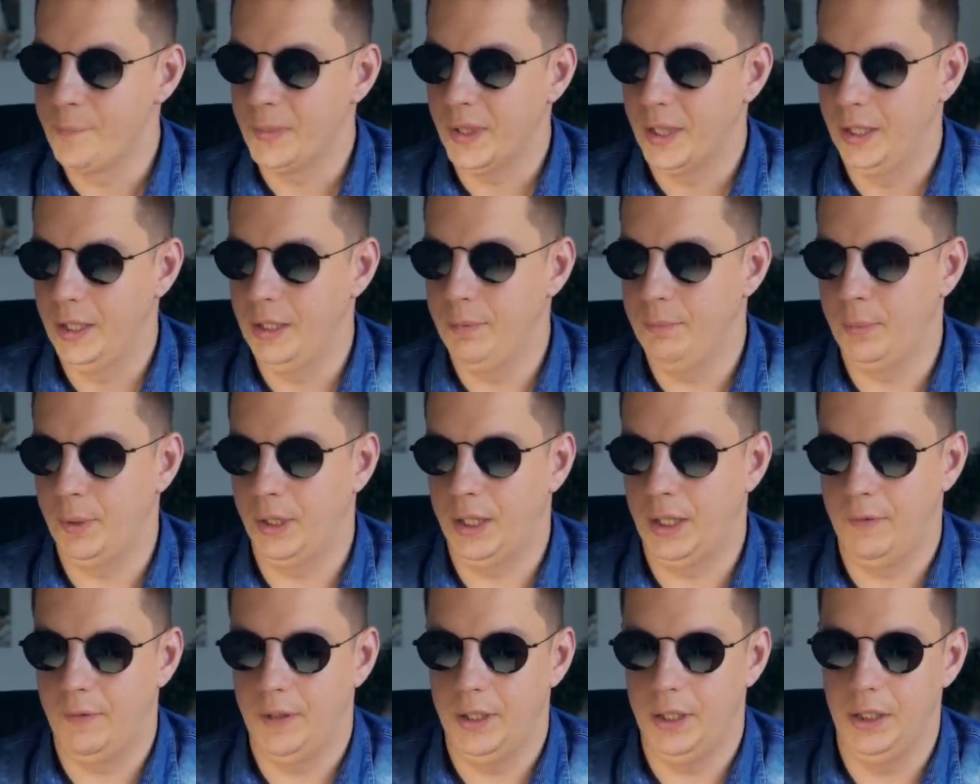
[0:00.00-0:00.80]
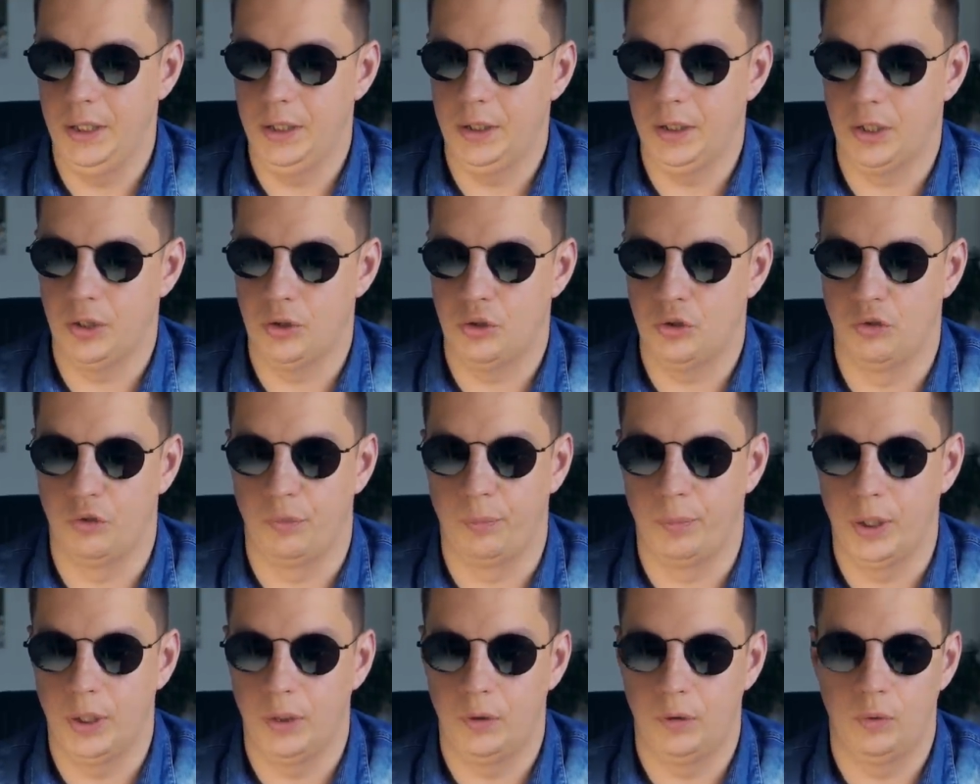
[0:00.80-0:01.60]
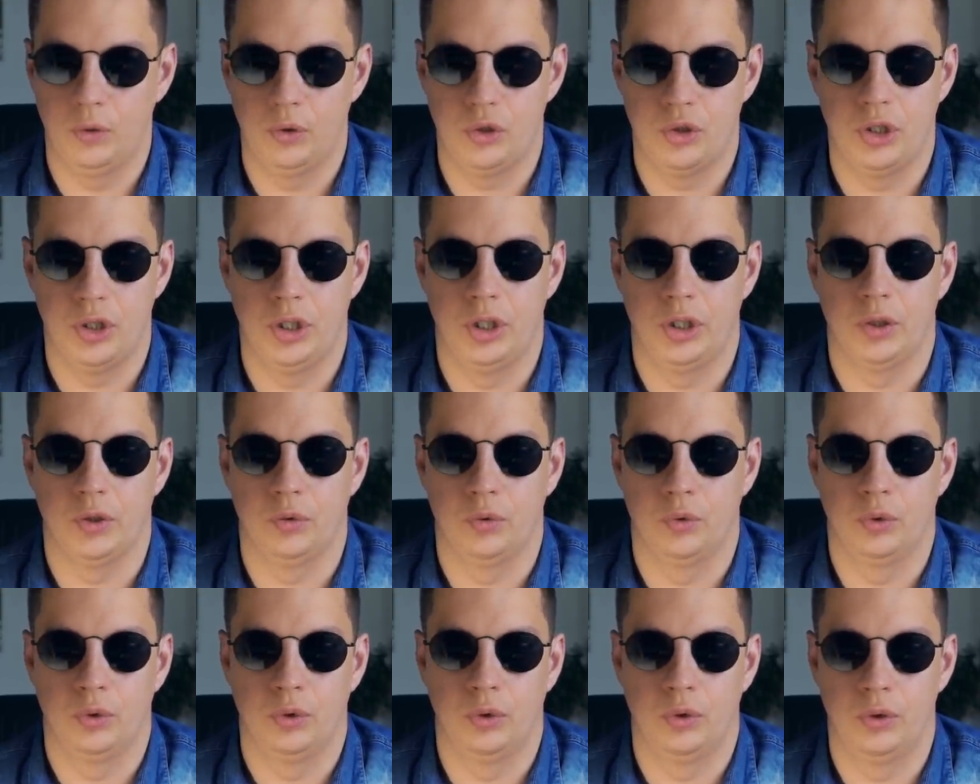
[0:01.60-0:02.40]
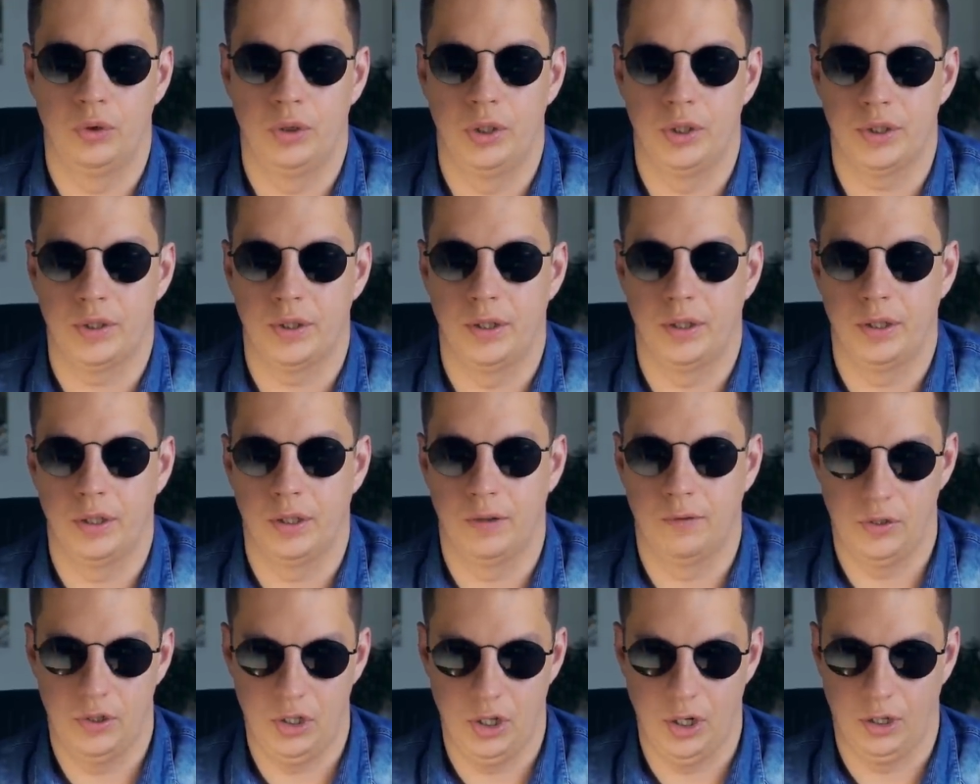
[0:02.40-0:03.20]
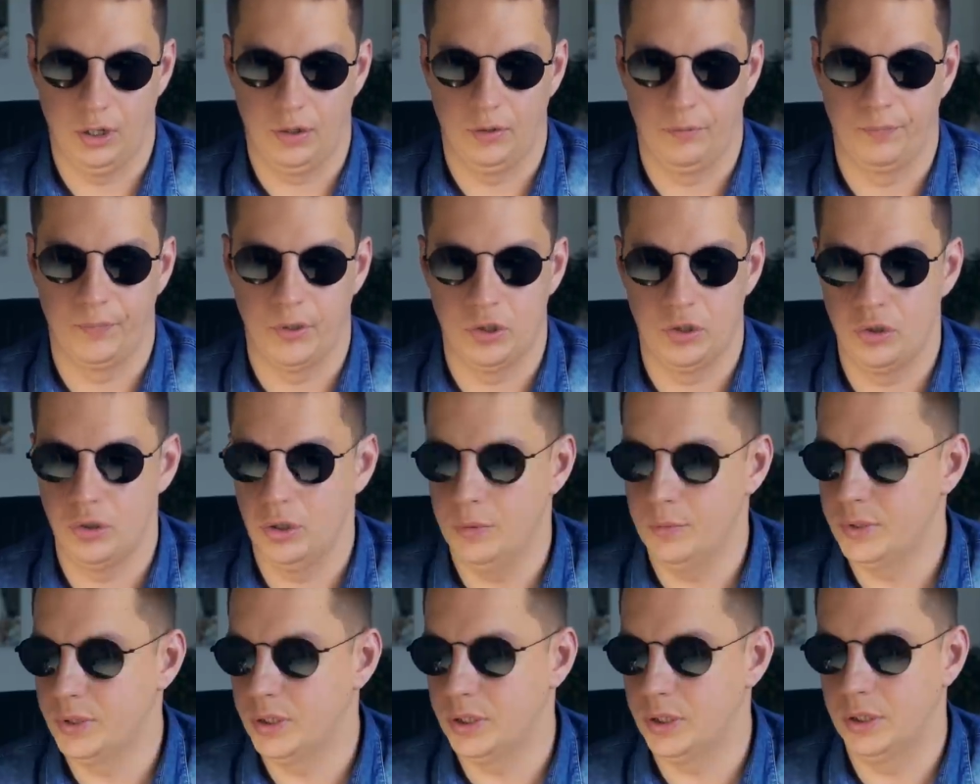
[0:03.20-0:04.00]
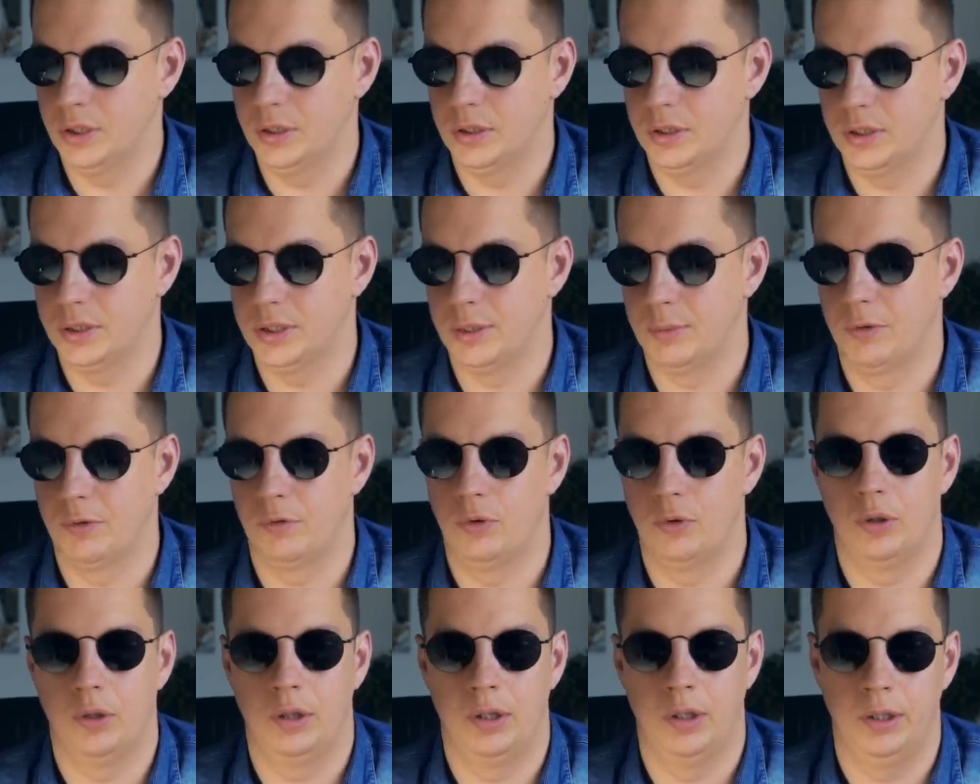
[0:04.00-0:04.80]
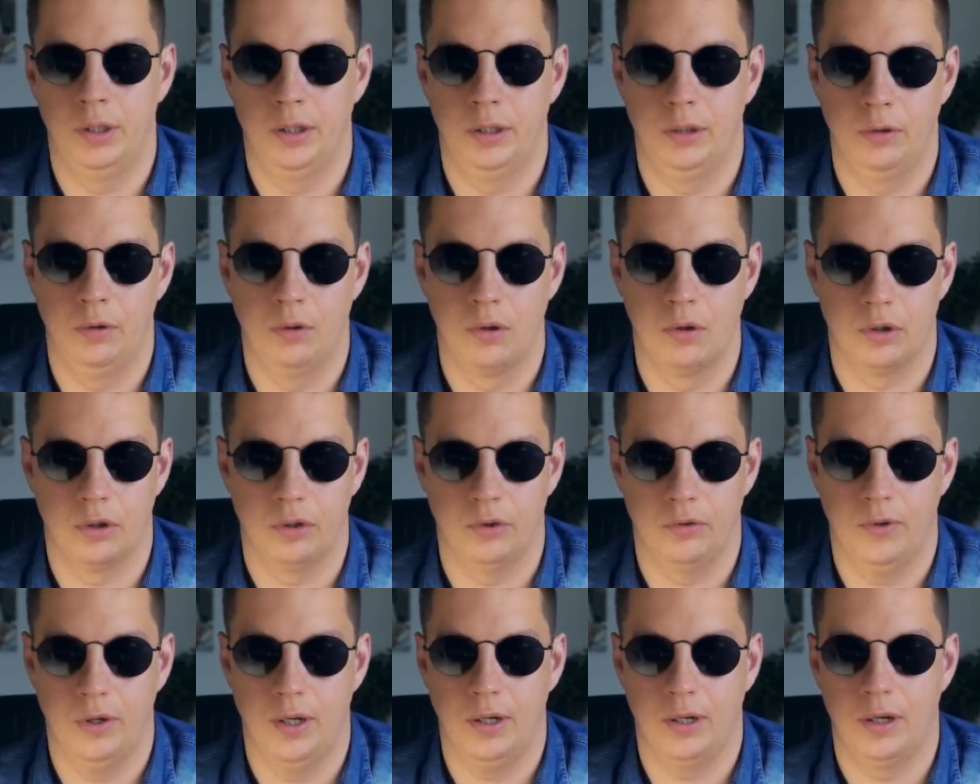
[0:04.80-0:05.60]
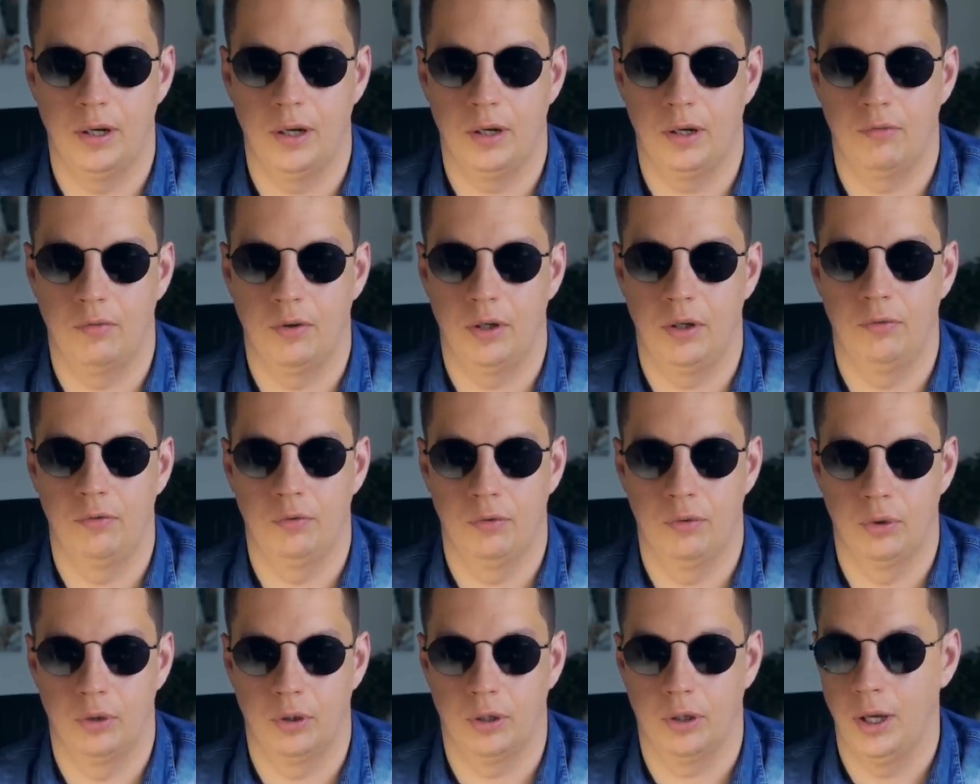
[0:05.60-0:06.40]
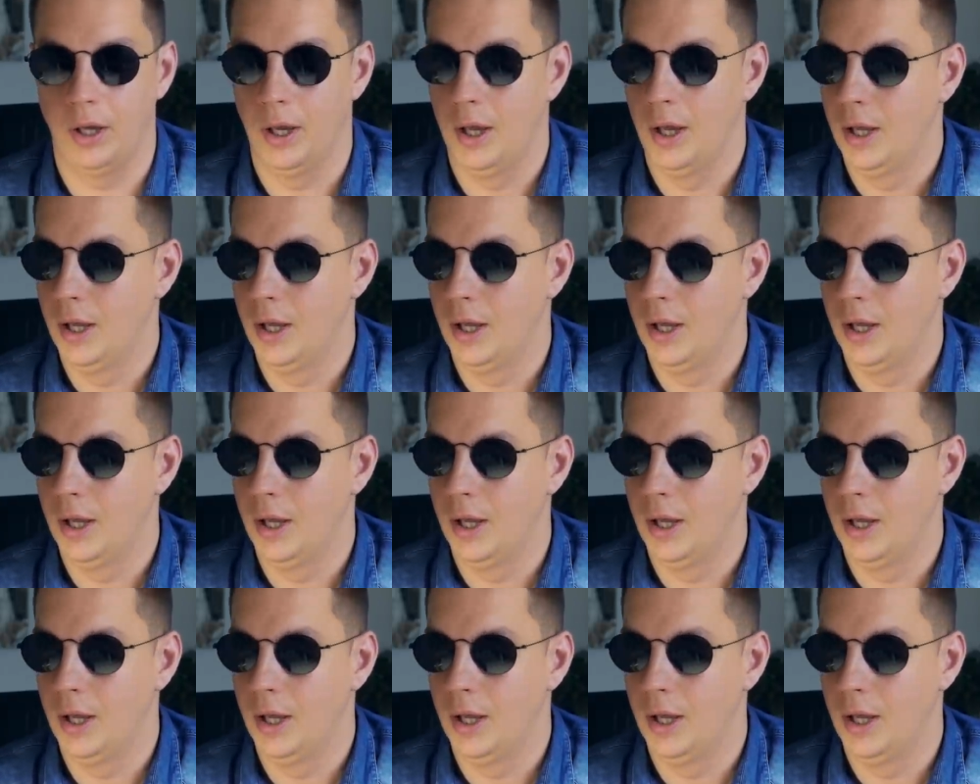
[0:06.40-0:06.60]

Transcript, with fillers: И поговорить хочу в первую очередь о нескольких вещах. Начнем с э, самого Angular 2 как фреймворк.